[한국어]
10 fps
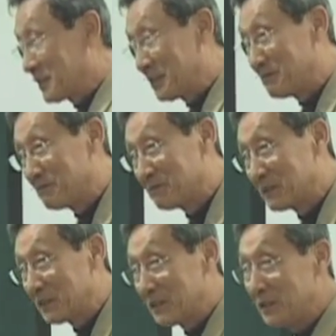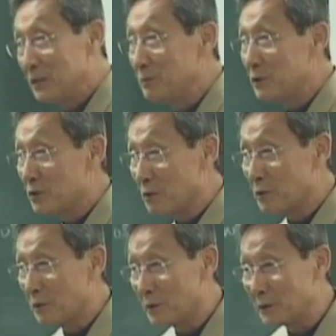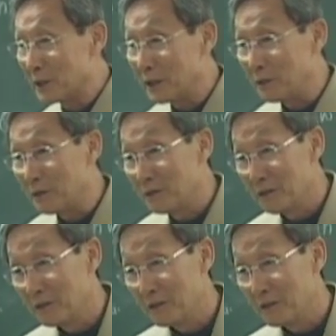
참 11조도 어떻게 해요?